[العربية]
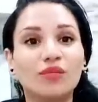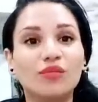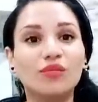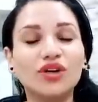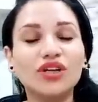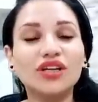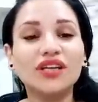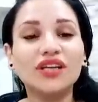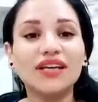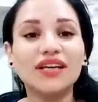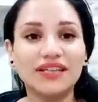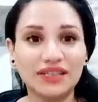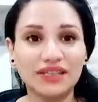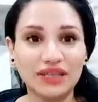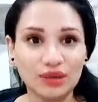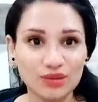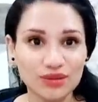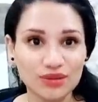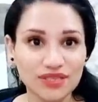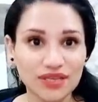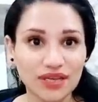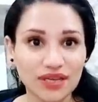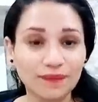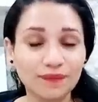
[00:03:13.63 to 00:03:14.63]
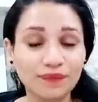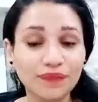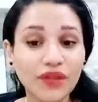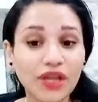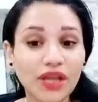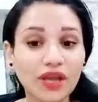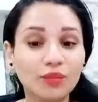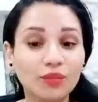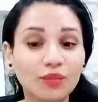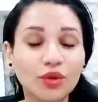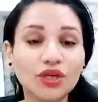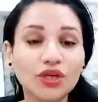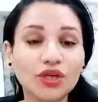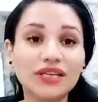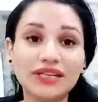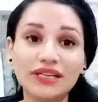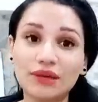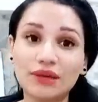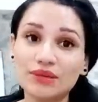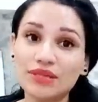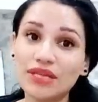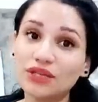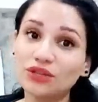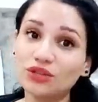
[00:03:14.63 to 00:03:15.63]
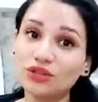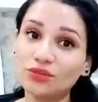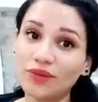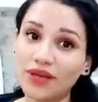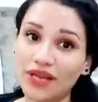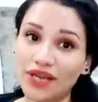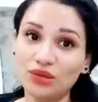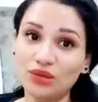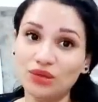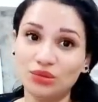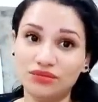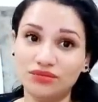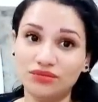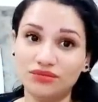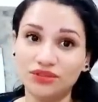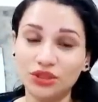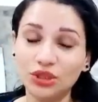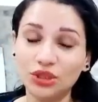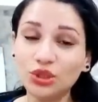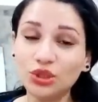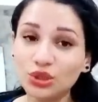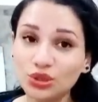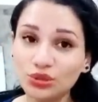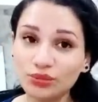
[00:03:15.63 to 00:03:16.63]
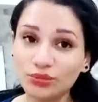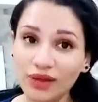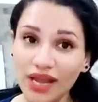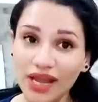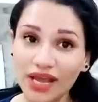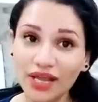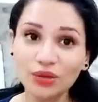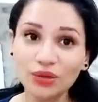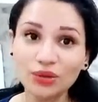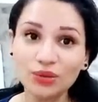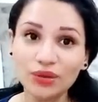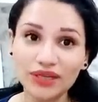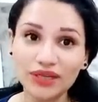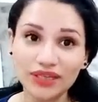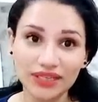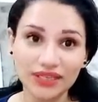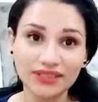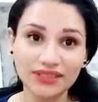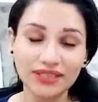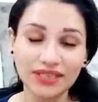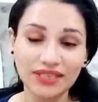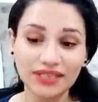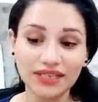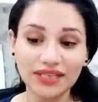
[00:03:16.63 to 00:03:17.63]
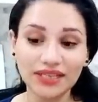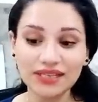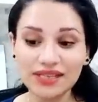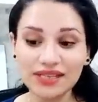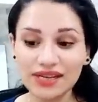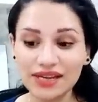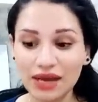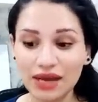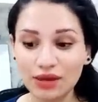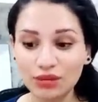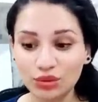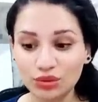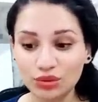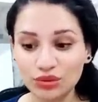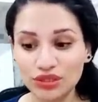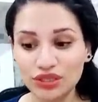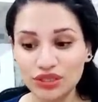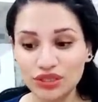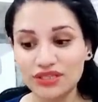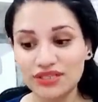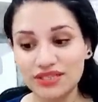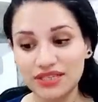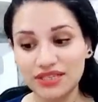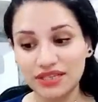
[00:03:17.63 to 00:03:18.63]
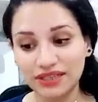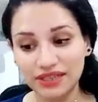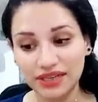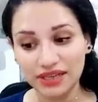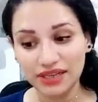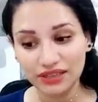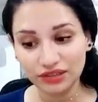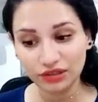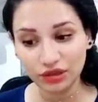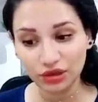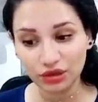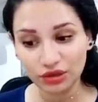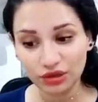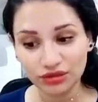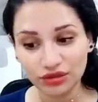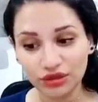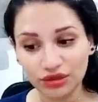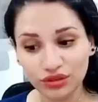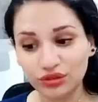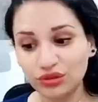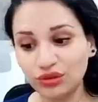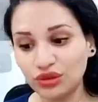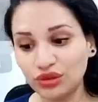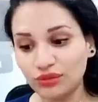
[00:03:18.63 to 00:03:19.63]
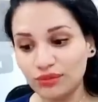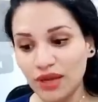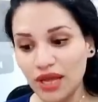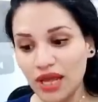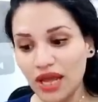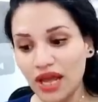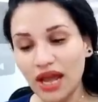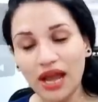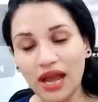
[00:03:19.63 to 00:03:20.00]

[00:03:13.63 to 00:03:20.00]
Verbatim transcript: برج الجوزاء برج الجوزاء يوم حلو يوم حلو جدا جدا حاولوا كتير استغلال طاقه اليوم